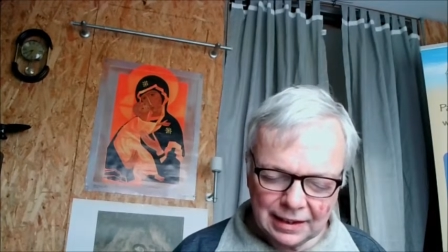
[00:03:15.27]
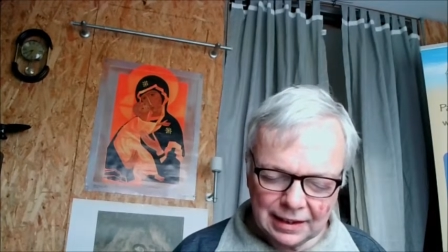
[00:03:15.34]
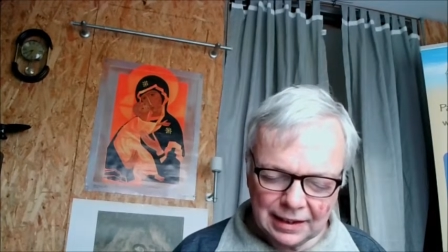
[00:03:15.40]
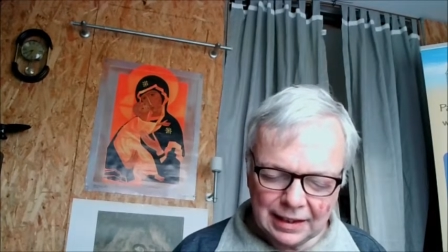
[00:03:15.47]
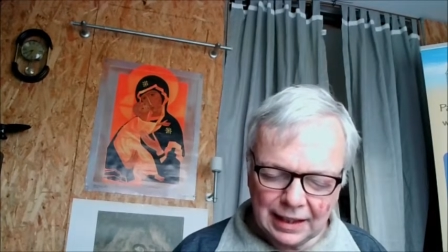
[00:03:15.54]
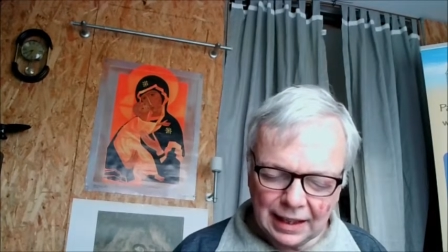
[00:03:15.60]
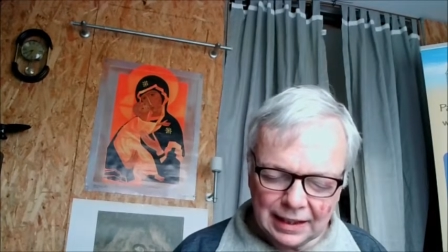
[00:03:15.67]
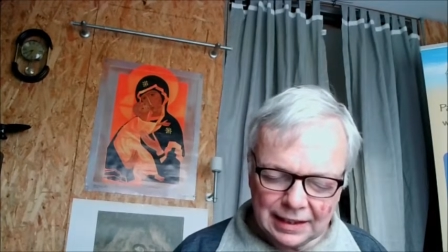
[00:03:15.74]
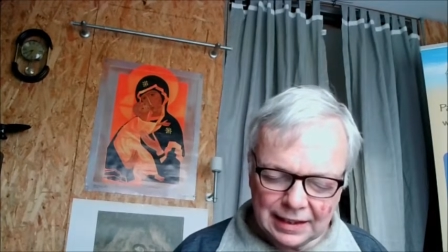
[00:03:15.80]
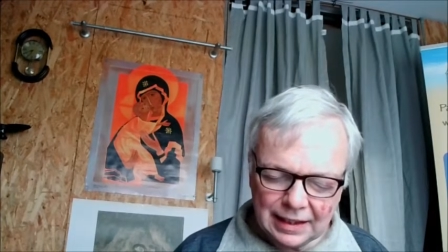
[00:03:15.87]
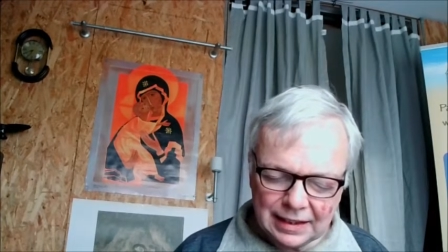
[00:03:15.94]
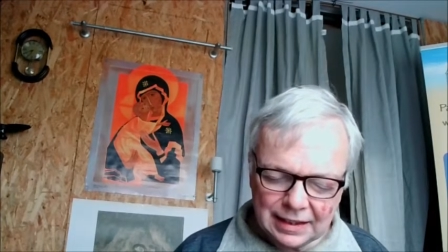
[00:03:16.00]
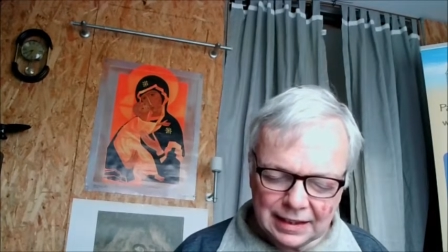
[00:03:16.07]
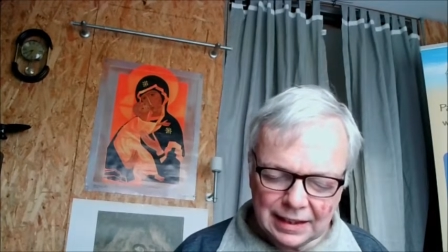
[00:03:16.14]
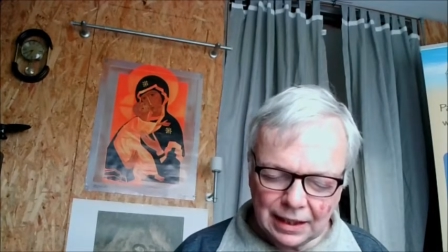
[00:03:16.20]
in die Hand
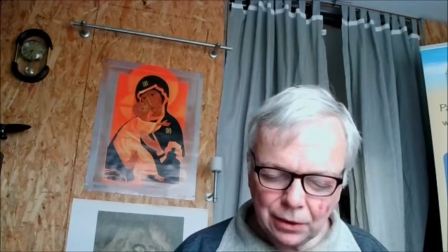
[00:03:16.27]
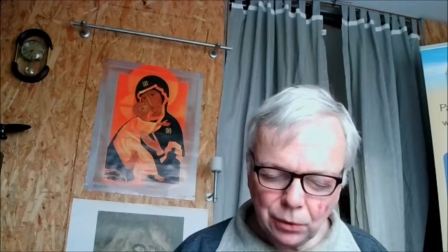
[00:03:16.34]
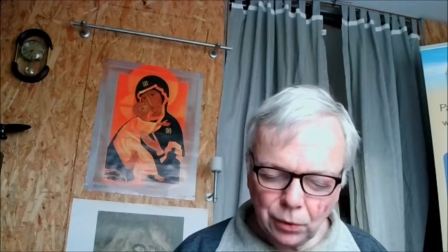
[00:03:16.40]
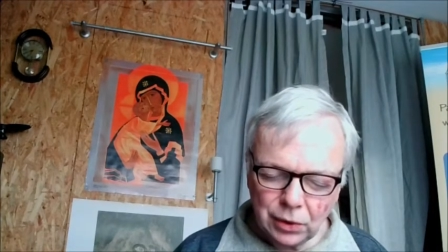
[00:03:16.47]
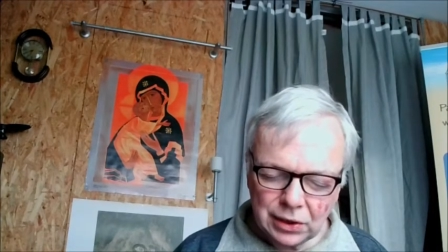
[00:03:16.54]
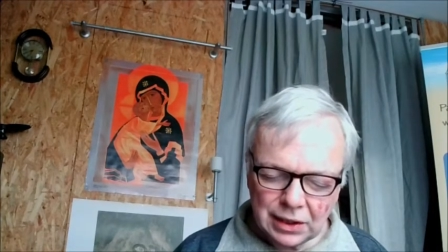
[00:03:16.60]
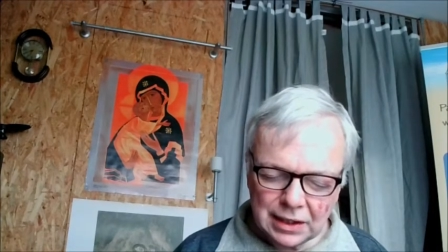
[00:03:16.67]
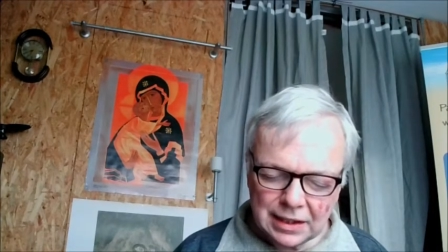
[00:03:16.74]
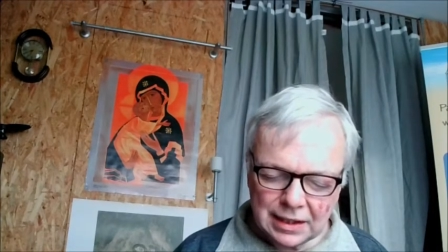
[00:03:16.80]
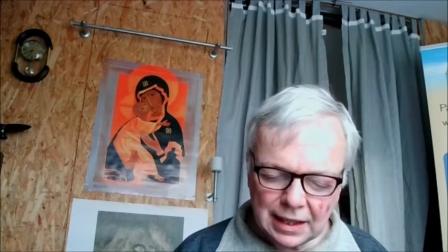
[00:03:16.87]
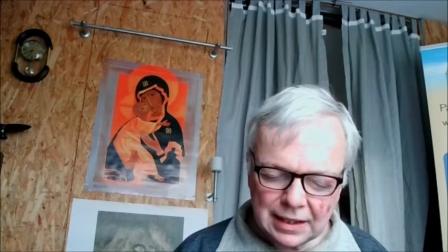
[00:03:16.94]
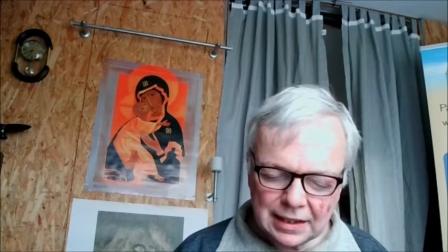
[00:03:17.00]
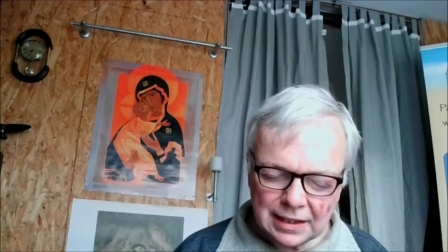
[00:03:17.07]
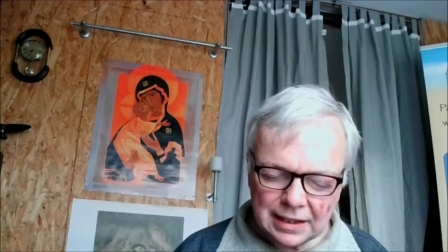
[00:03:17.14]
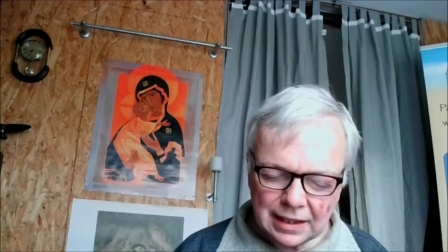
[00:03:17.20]
dessen, der größer ist
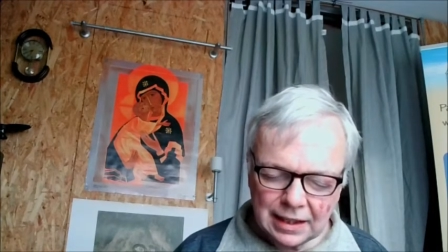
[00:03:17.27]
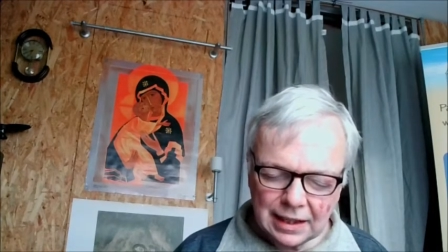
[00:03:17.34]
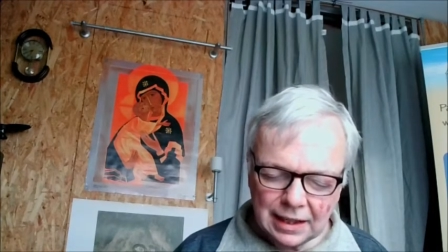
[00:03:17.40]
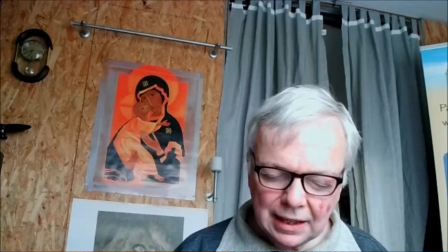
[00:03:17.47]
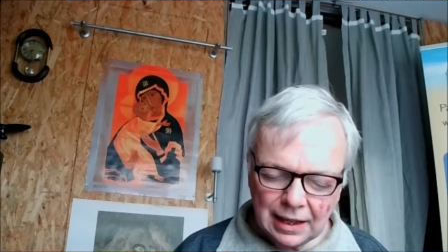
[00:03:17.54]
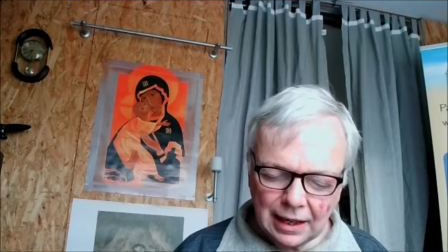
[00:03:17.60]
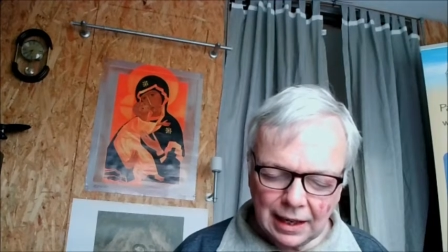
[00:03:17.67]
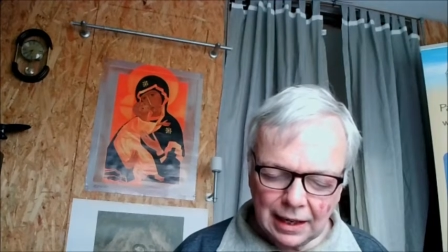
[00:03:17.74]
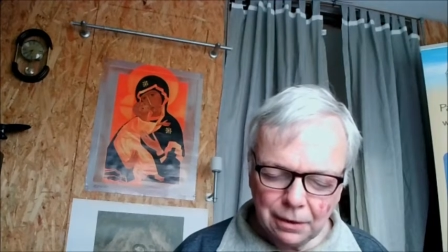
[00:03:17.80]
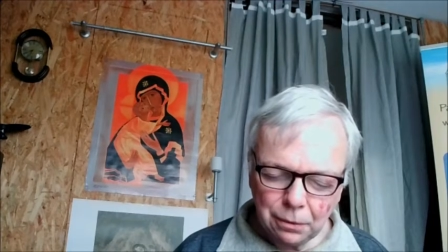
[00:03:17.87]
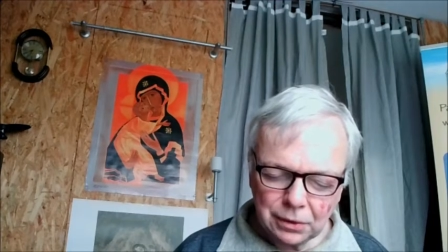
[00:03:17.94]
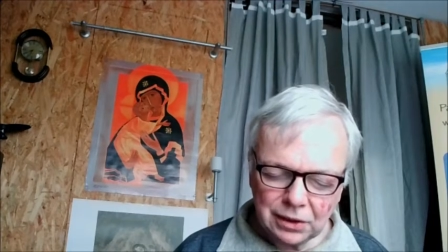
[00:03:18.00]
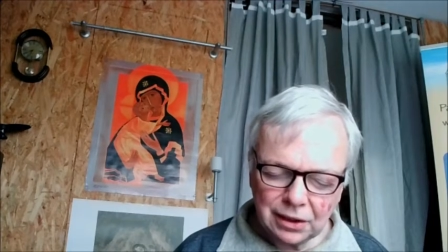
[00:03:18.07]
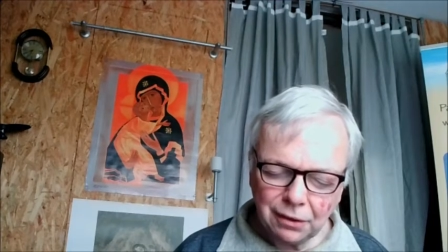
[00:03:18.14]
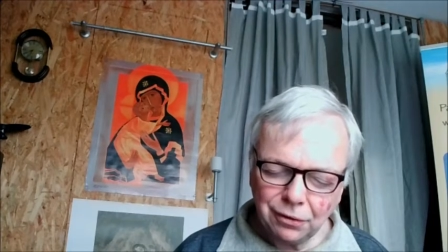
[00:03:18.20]
als all
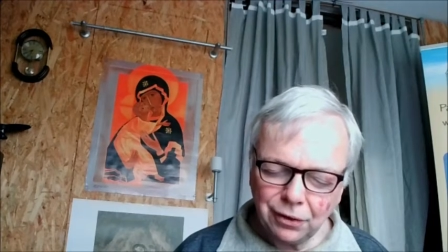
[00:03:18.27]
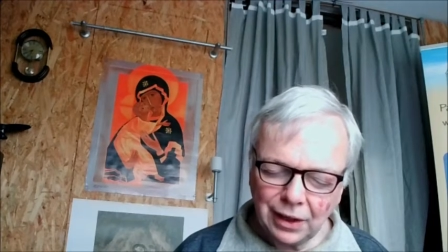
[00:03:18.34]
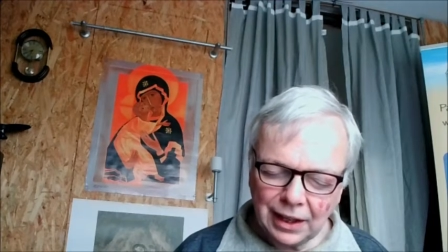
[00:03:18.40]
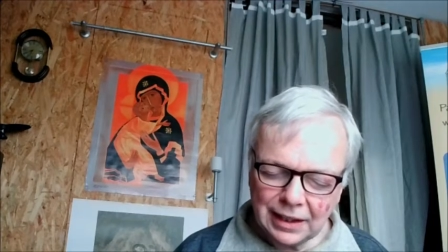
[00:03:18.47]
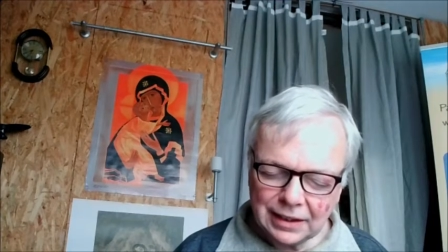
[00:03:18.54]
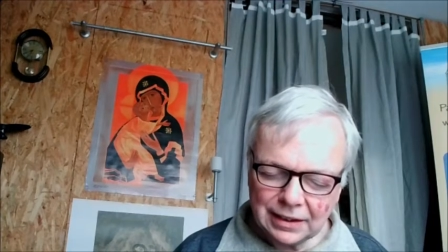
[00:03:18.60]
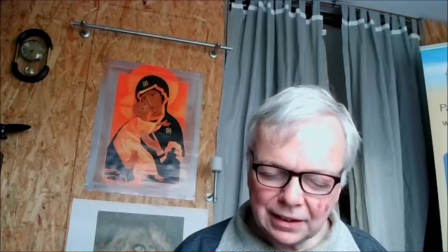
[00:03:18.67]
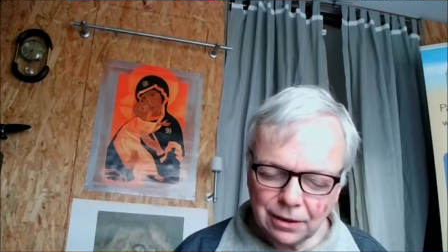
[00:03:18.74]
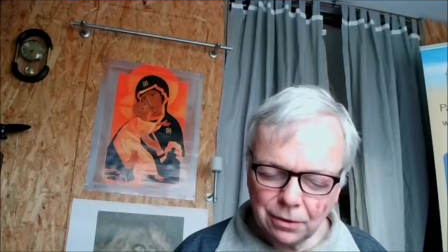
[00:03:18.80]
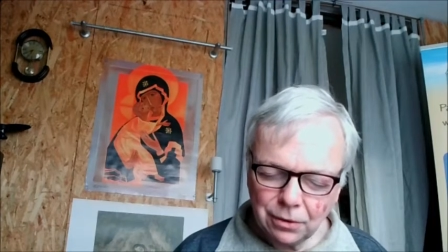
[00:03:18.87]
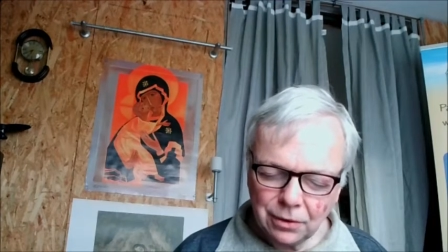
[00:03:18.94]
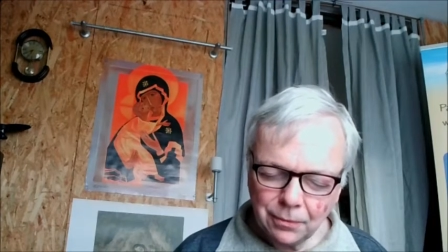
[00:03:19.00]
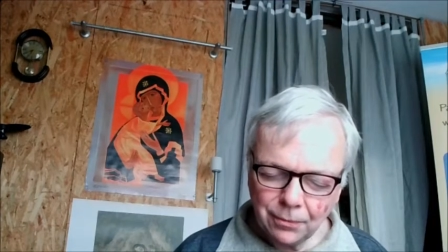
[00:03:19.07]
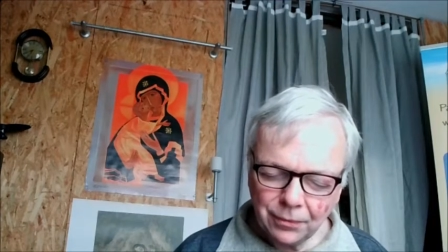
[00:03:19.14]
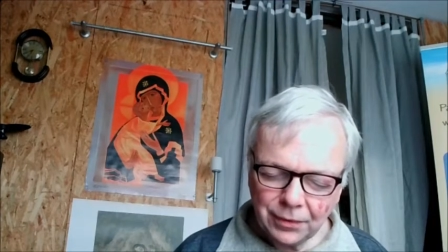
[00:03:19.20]
unsere
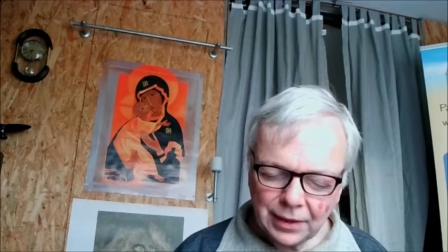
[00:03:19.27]
Vereinzelung,